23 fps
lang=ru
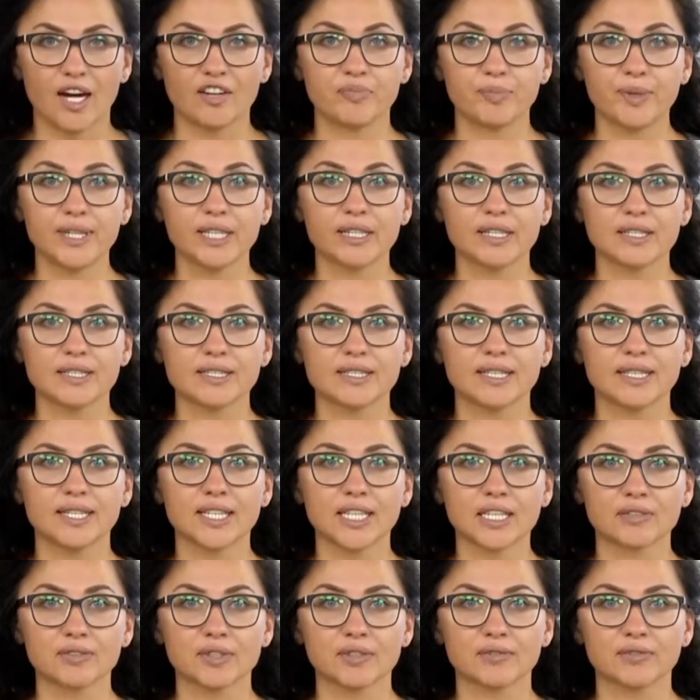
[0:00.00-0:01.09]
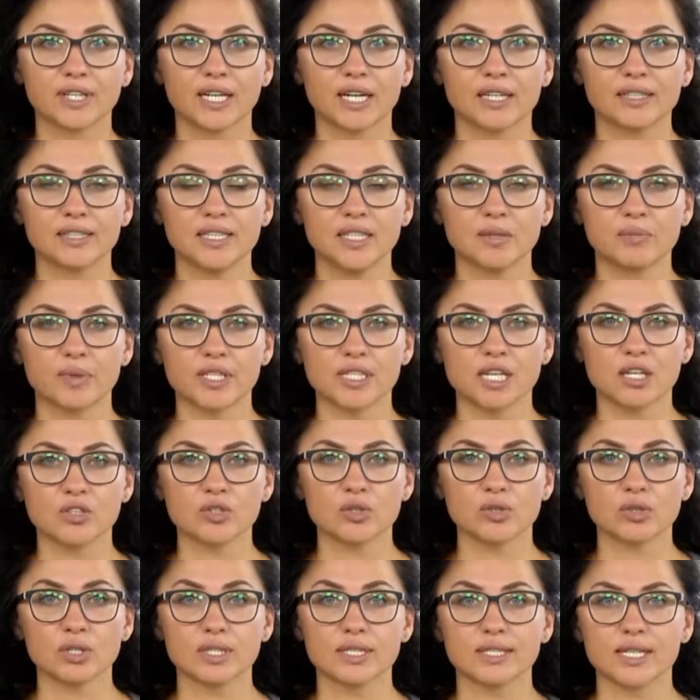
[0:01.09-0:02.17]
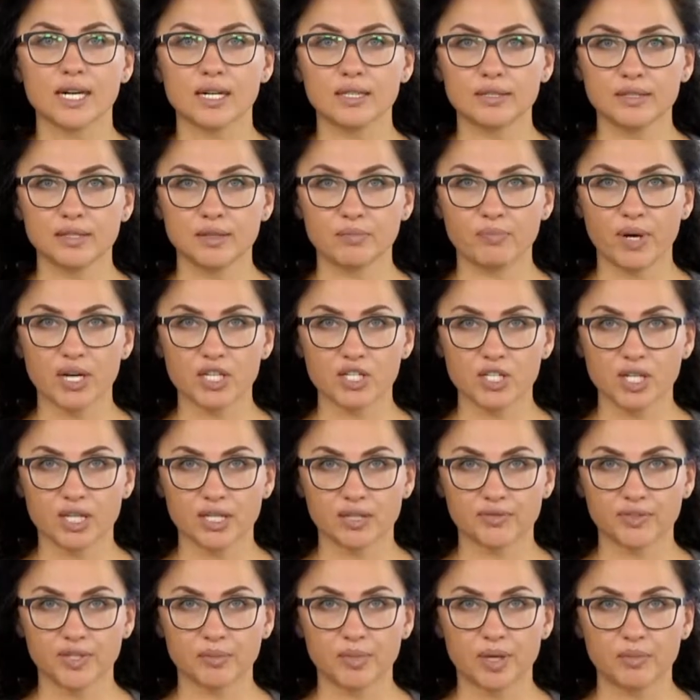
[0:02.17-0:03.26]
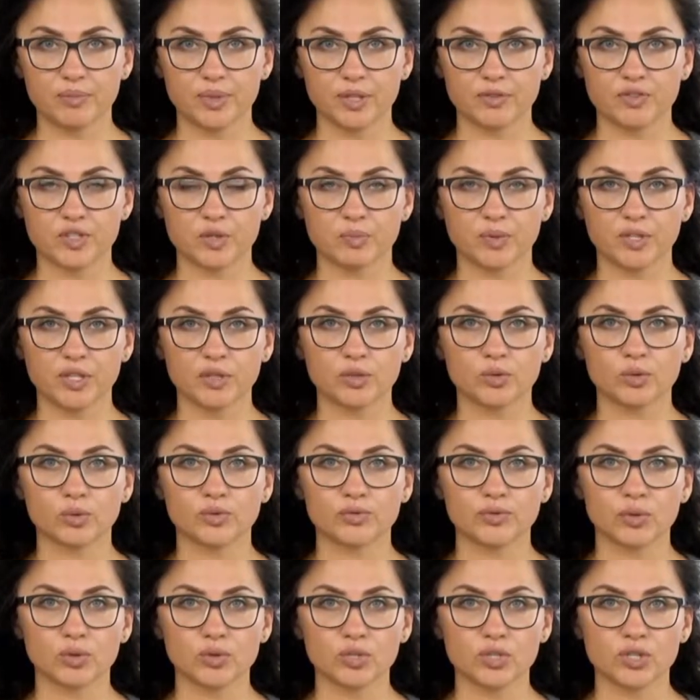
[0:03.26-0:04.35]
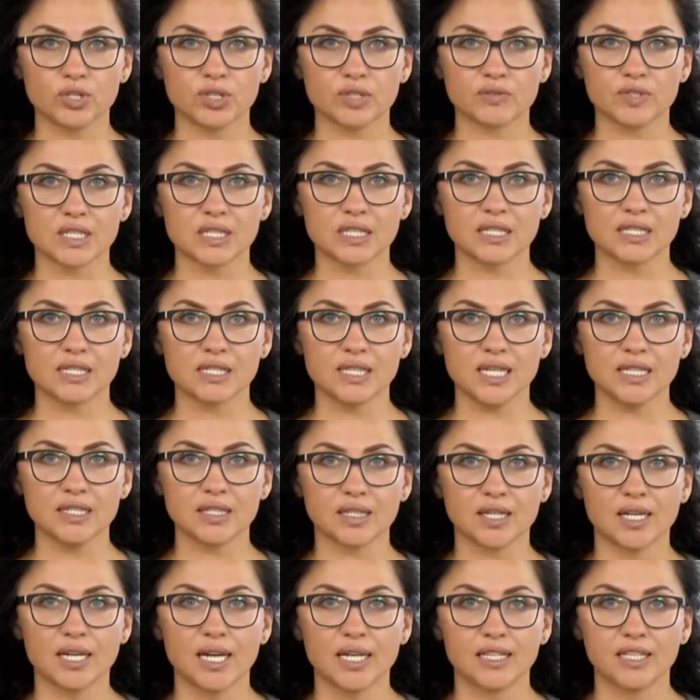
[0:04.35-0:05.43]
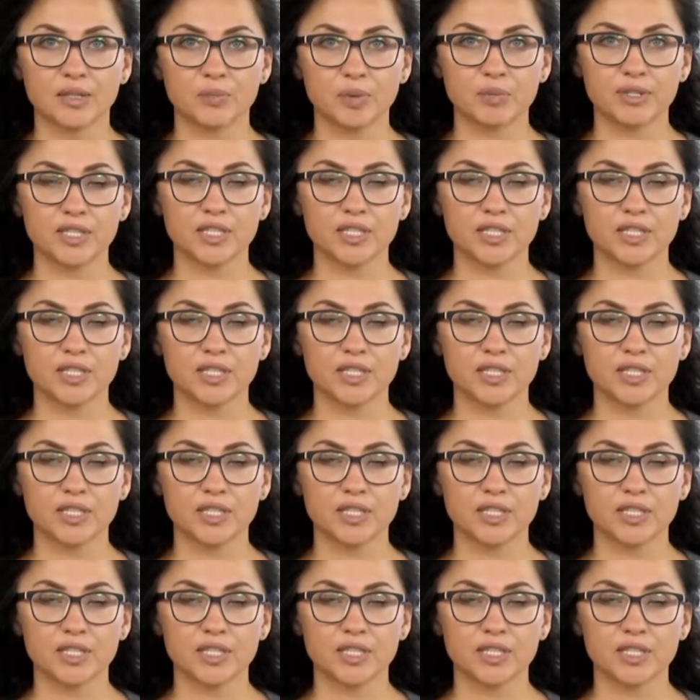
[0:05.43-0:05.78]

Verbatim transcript: А в пригороде Кирова в выходные произошел странный пожар. Автомобиль вспыхнул в ночь на воскресенье на